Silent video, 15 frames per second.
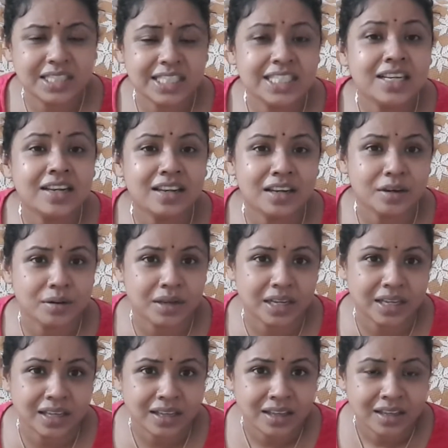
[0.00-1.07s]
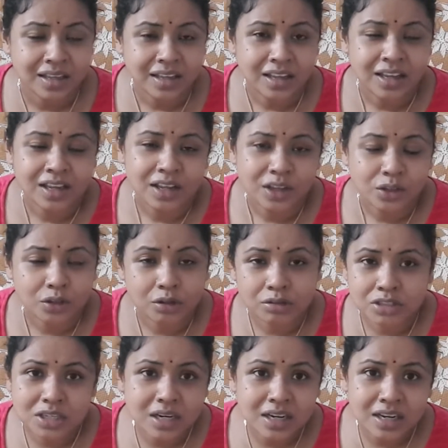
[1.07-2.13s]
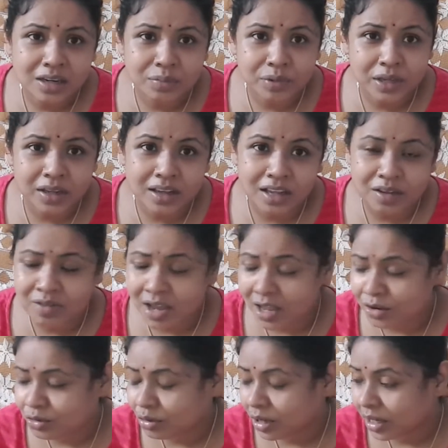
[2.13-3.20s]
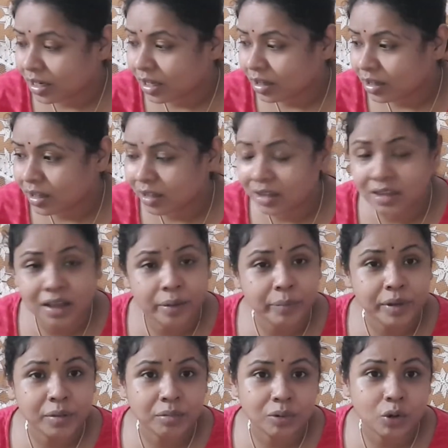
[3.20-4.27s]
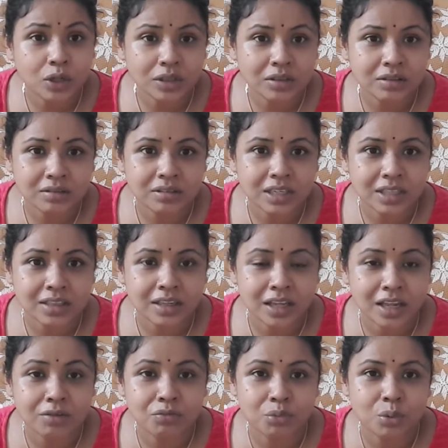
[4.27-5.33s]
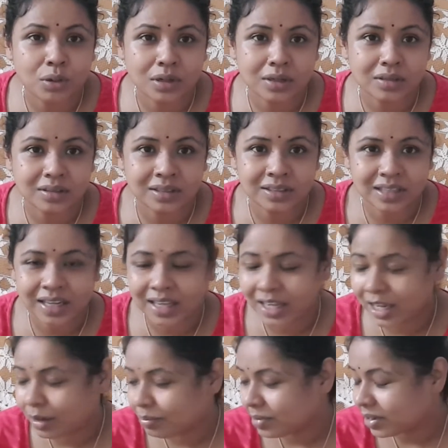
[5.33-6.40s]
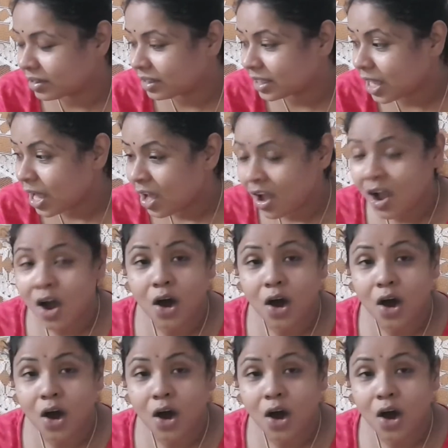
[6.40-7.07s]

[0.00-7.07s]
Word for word: चिल्लर है तो चिल्लर भी कई बार जो है ना कि हमें बहुत ज़्यादा हेल्पफुल कर देता है हेल्प कर देता है